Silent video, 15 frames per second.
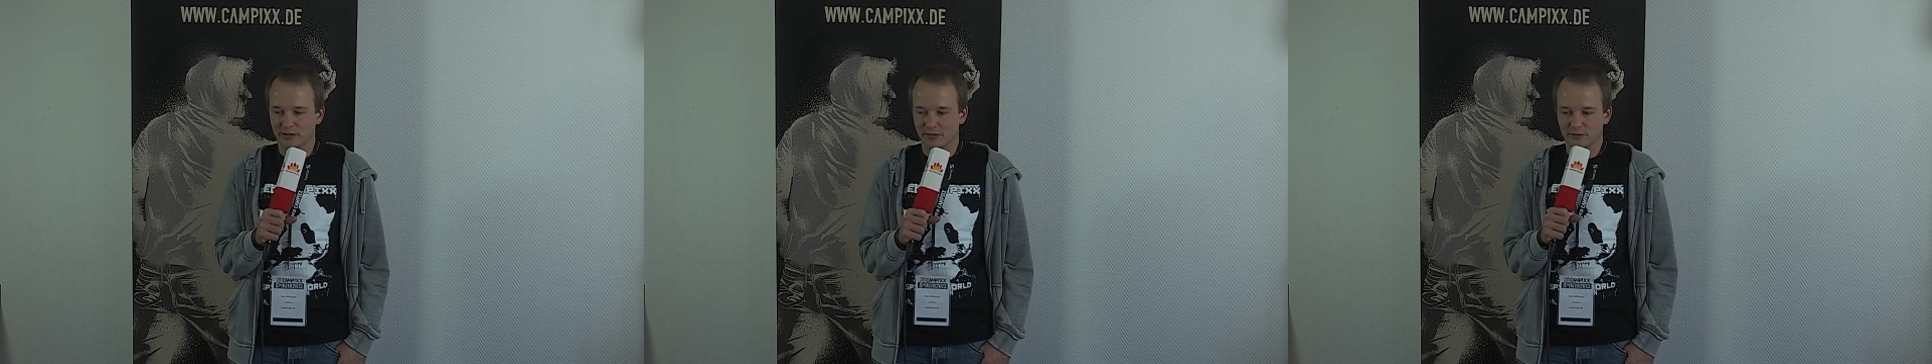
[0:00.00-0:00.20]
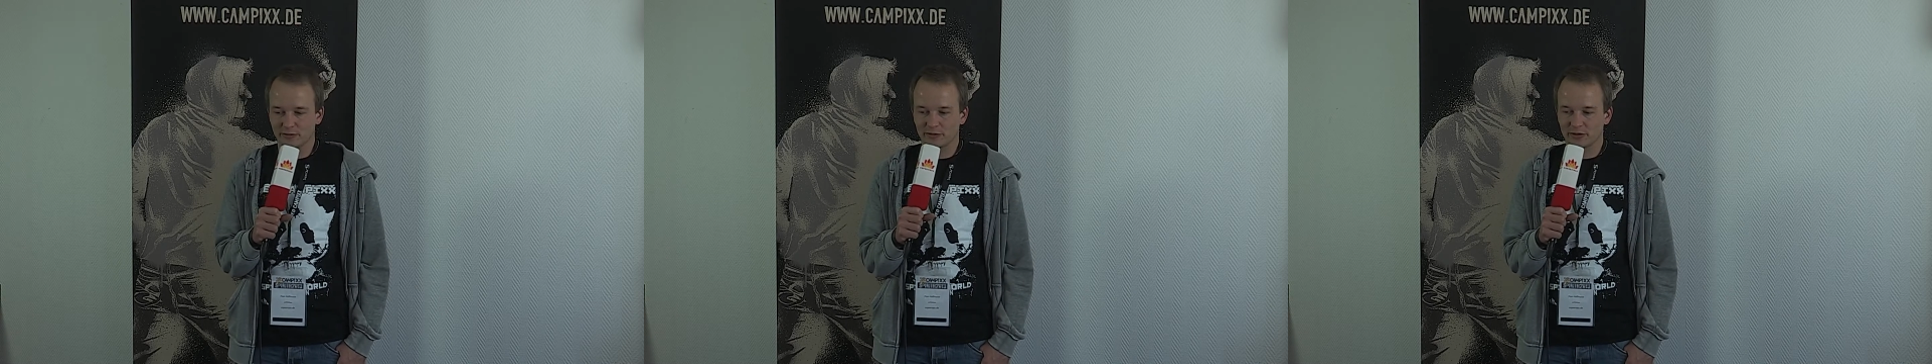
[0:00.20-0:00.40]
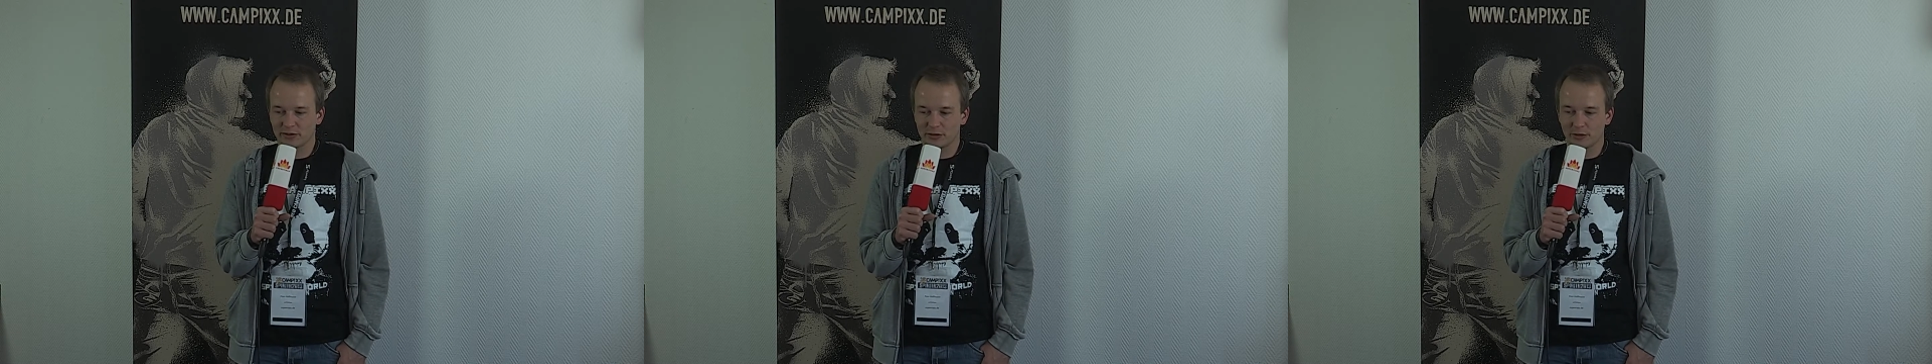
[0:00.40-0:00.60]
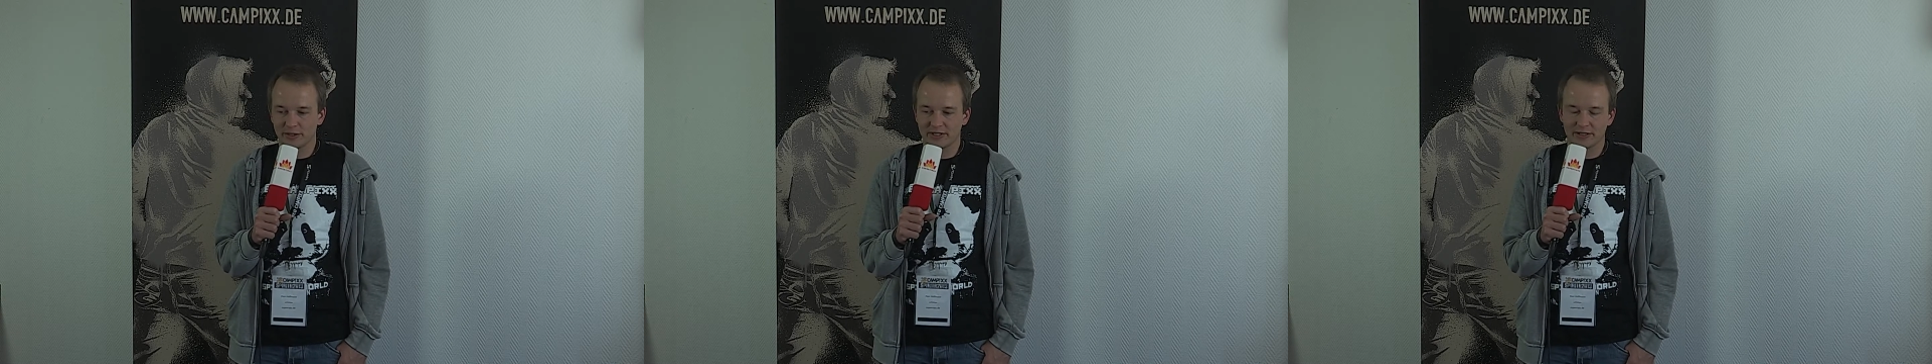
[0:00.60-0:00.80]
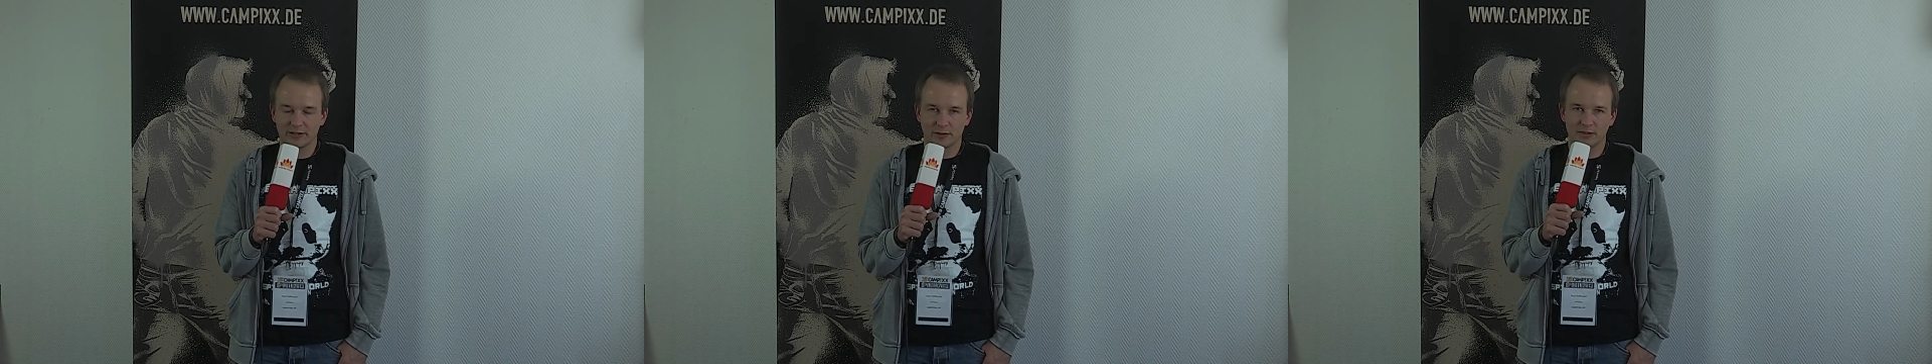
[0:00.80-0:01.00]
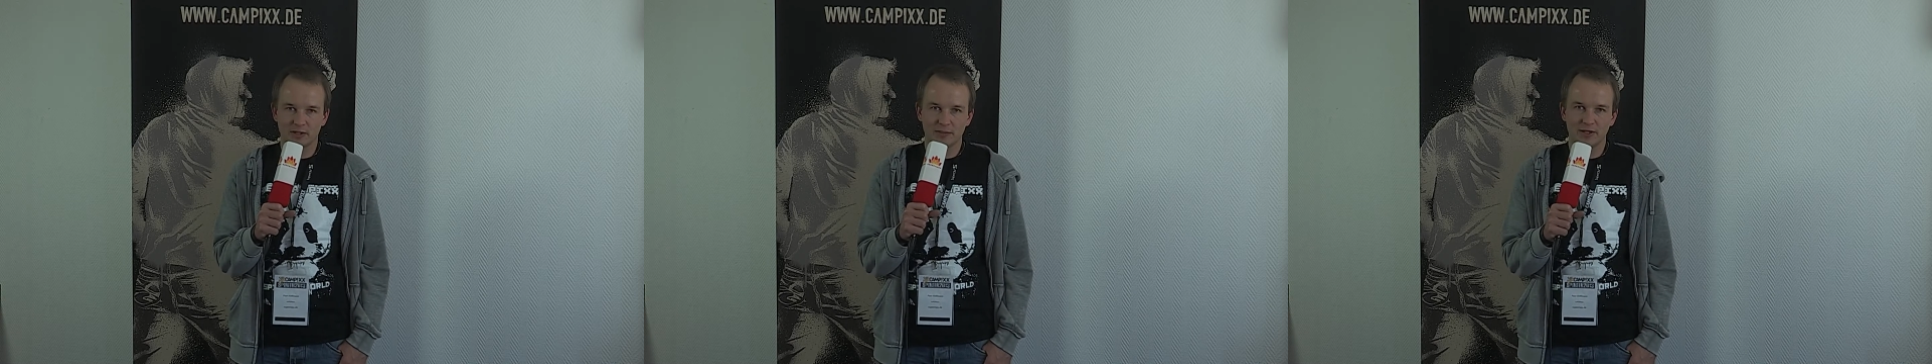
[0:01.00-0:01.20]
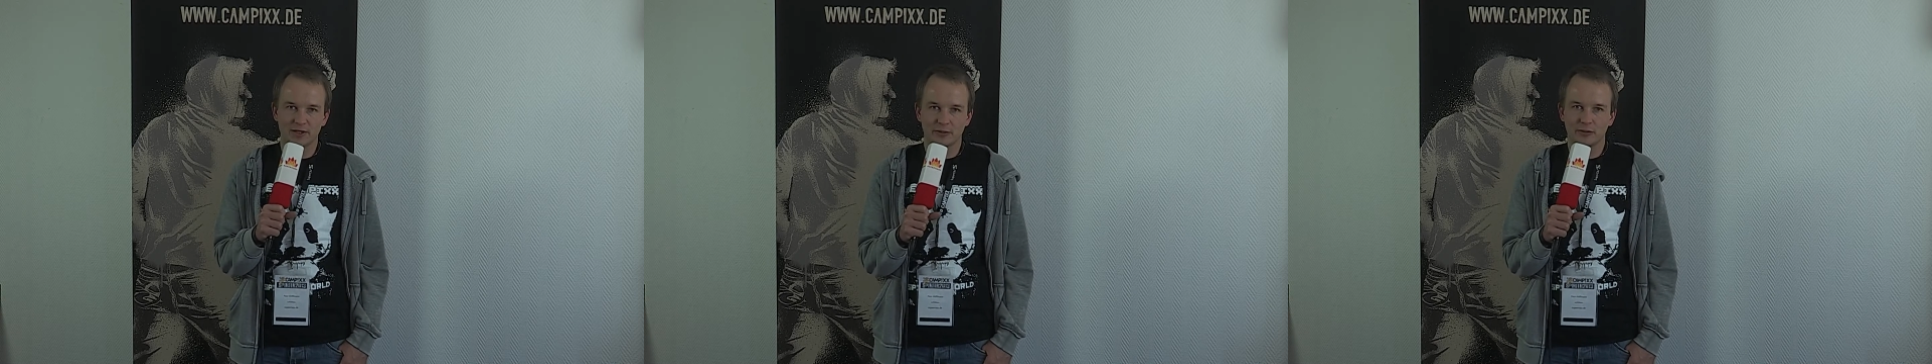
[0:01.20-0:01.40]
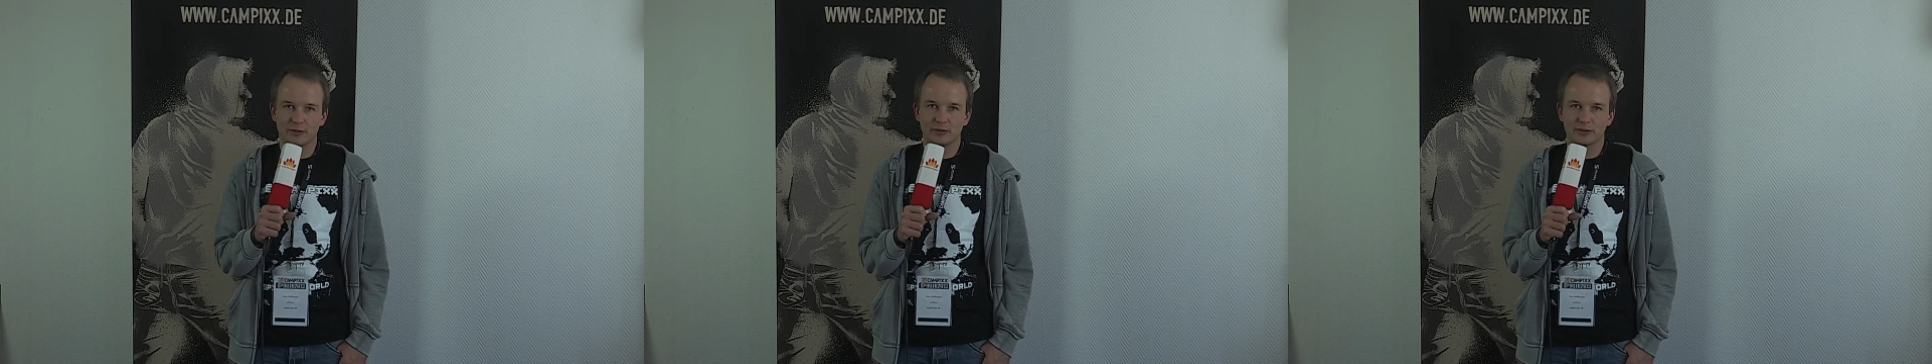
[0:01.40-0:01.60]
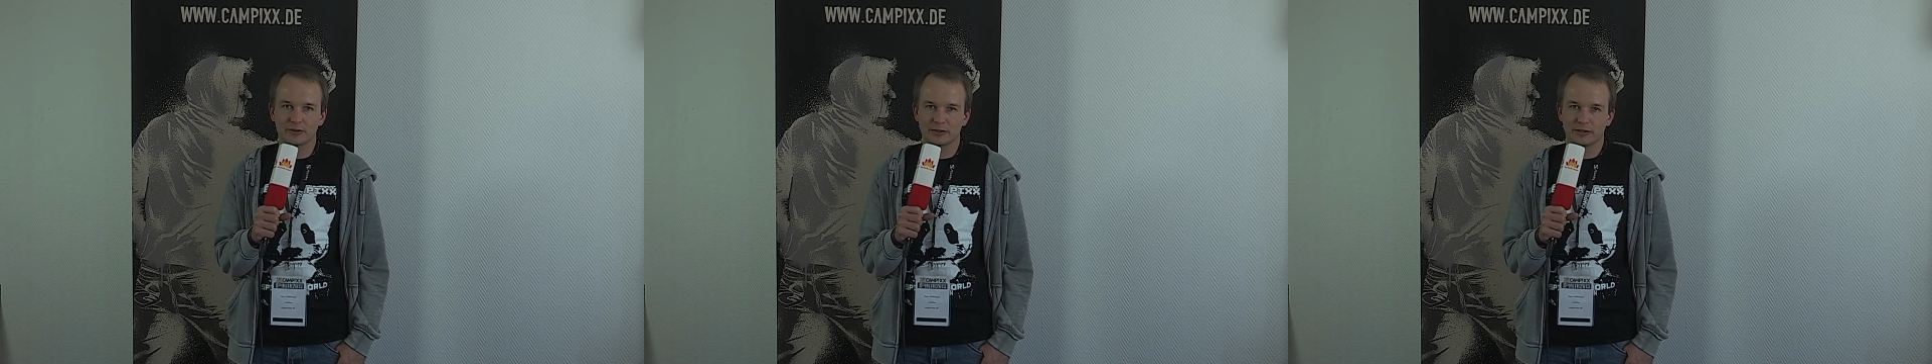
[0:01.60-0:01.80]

ähm, Content-Optimierung,